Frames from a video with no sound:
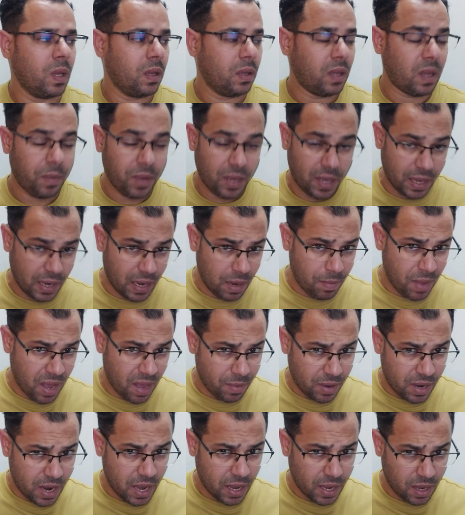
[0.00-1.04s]
طيب اتكلم معايا
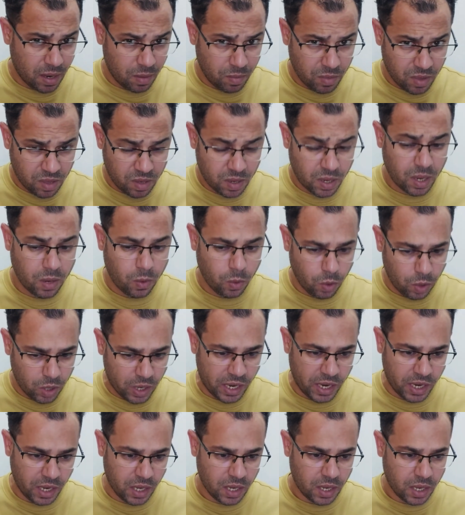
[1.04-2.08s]
باللهجة المصرية وقول
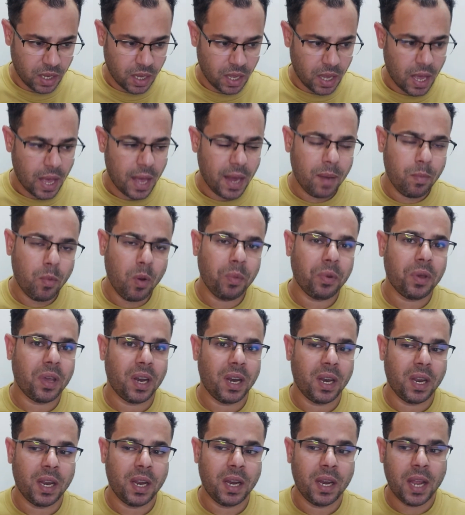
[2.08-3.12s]
لي هل
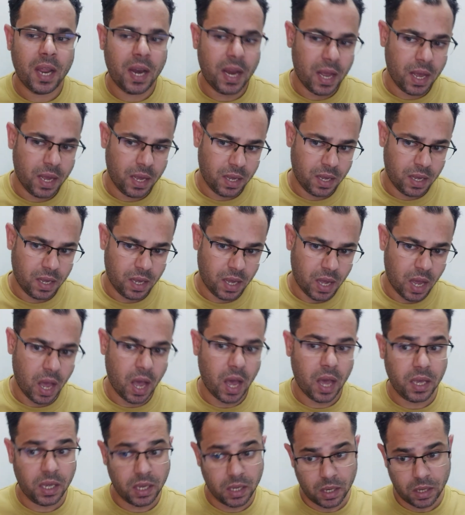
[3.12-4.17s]
ممكن إن أنا
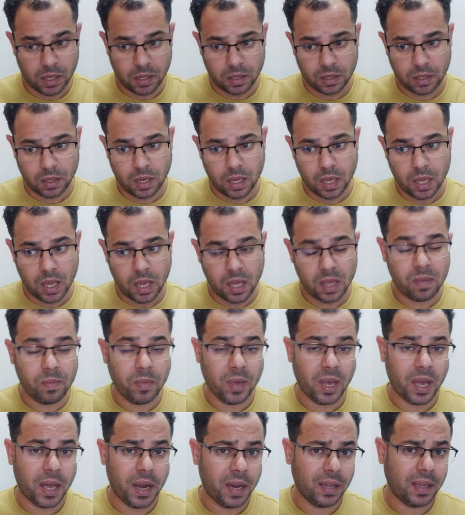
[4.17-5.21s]
أغير
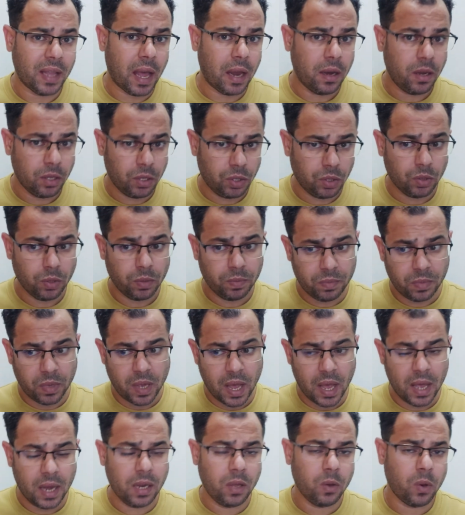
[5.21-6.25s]
اسم قناتي على اليوتيوب
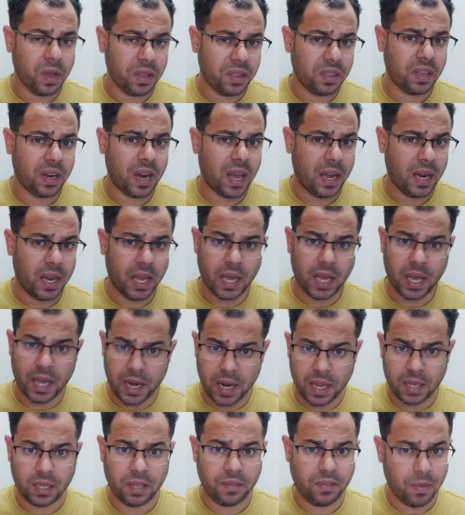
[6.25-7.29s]
هل يؤثر على
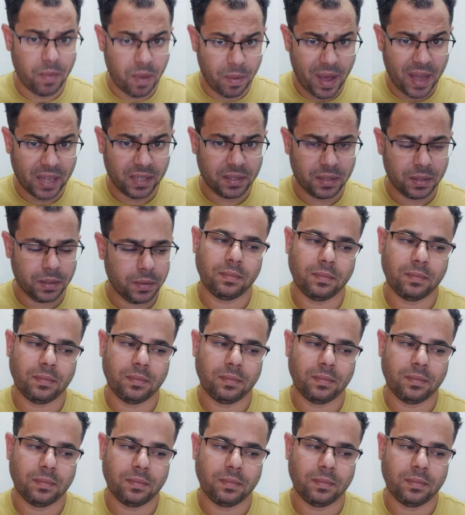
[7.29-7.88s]
قناتي فيما بعد؟